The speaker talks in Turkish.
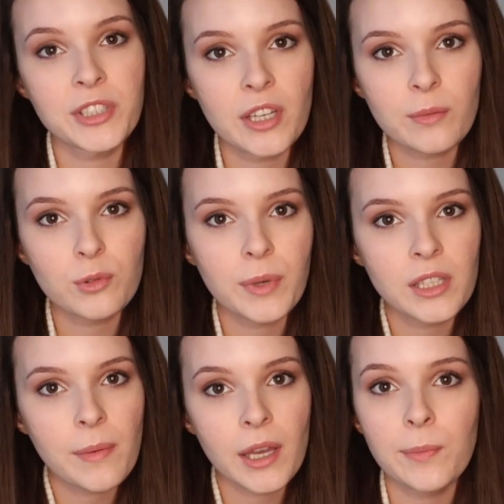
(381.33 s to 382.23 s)
İçerik
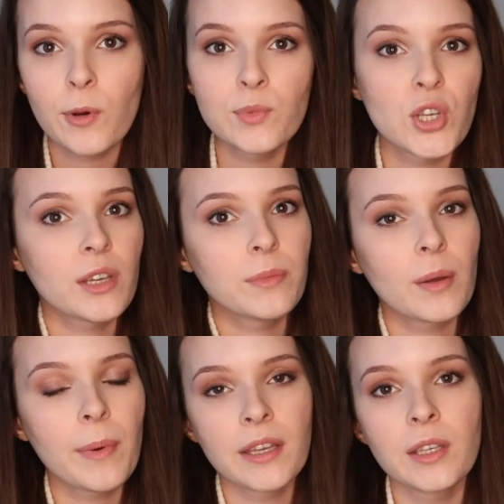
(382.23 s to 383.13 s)
bulmayı da ben yapıyorum, çekimi
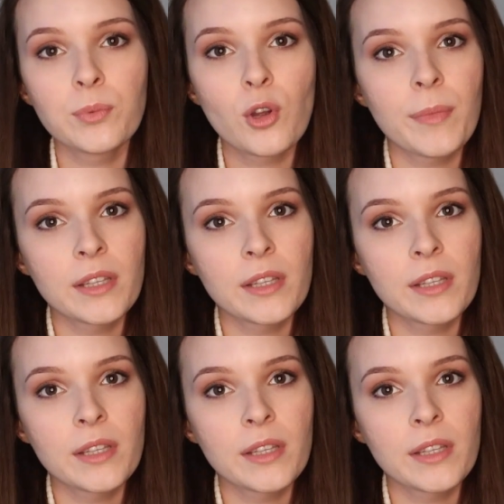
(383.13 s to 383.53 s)
de ben yapıyorum,